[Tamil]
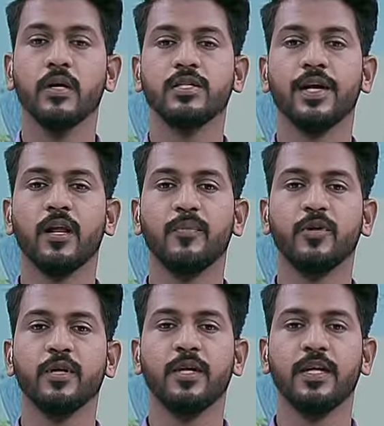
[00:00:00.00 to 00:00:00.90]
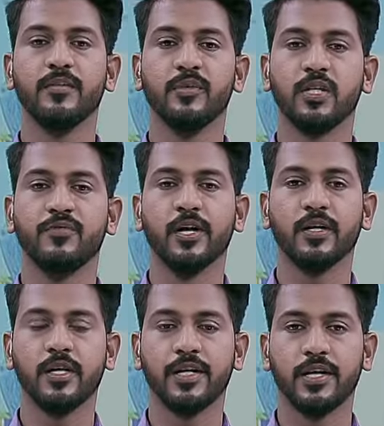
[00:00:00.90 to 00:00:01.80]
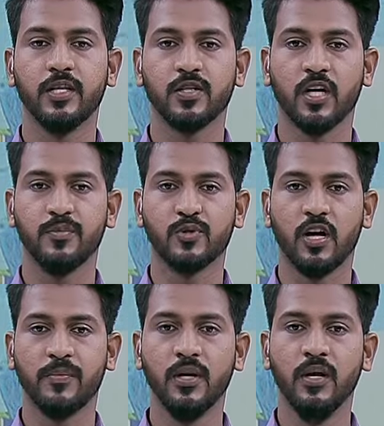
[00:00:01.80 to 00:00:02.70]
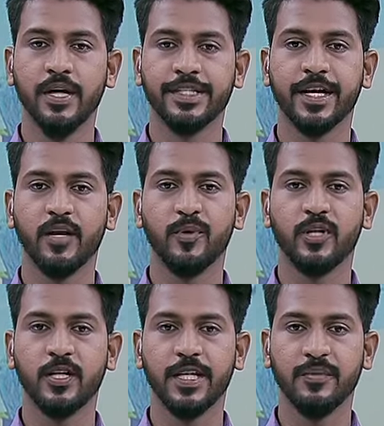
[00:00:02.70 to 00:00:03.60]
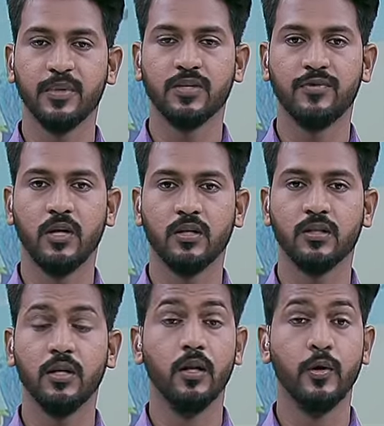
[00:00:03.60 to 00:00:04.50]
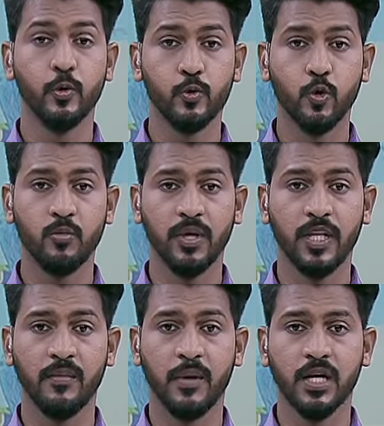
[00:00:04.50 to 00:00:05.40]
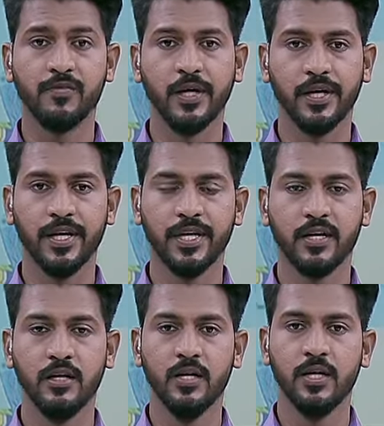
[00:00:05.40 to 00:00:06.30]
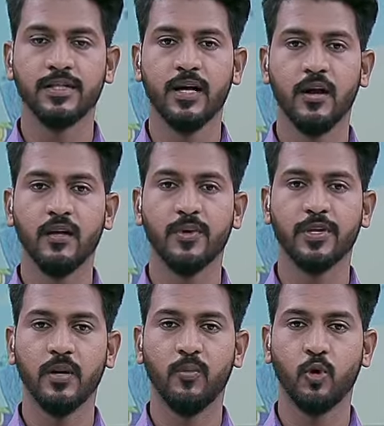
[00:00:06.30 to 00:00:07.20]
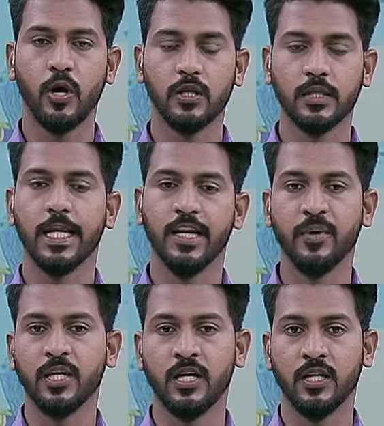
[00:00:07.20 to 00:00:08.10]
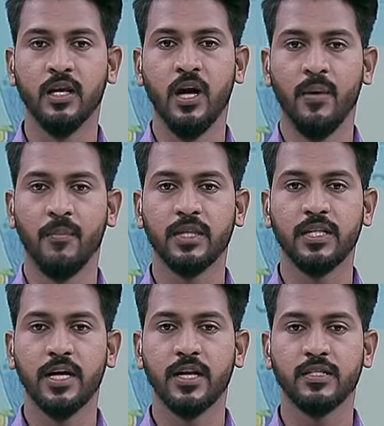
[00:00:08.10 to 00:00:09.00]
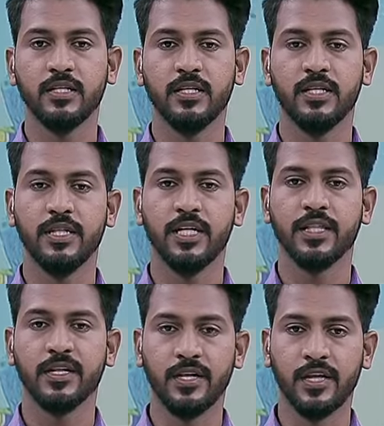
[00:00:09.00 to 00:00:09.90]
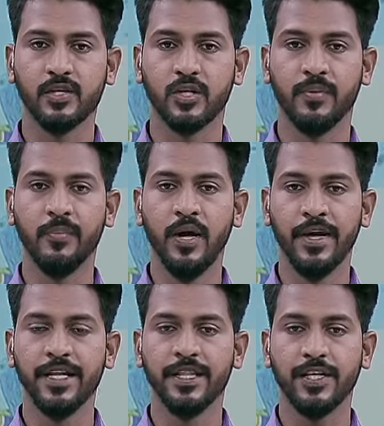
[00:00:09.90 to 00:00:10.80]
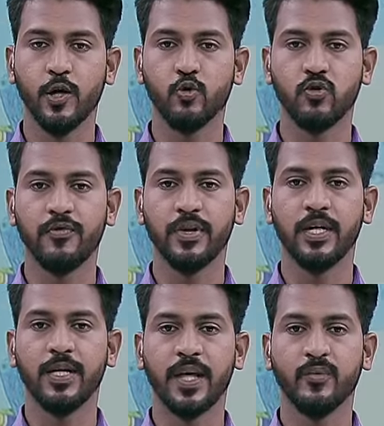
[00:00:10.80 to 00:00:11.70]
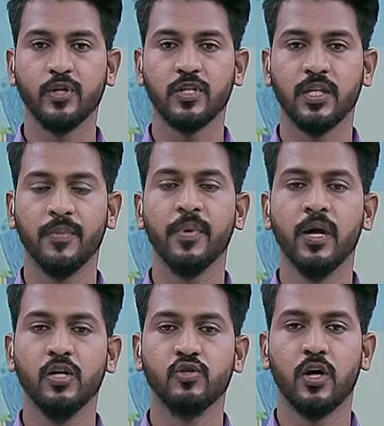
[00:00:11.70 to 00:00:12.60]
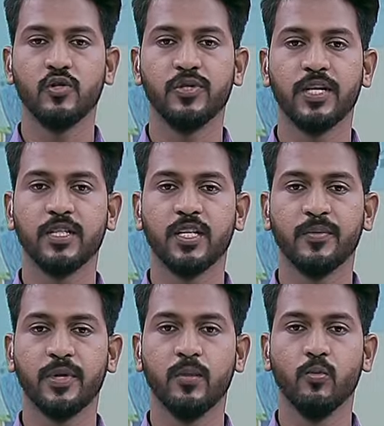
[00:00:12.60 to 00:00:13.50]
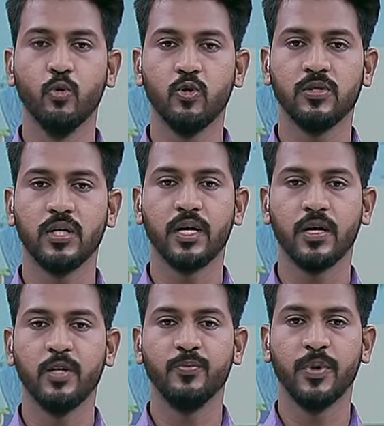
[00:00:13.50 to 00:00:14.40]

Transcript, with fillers: செங்கல்பட்டு நீதிமன்ற வழக்கறிஞர்கள் சங்கம் சார்பில் செங்கல்பட்டு நீதிமன்ற வளாகத்தில் நூற்றுக்கும் அதிகமான வழக்கறிஞர்கள் சாலை மறியல் போராட்டத்தில் ஈடுபட்டனர் மத்திய அரசு இந்திய தண்டனை சட்டம் இந்திய குற்றவியல் நடைமுறை சட்டம் சாற்றிய சட்டம் என மூன்று சட்டங்களின்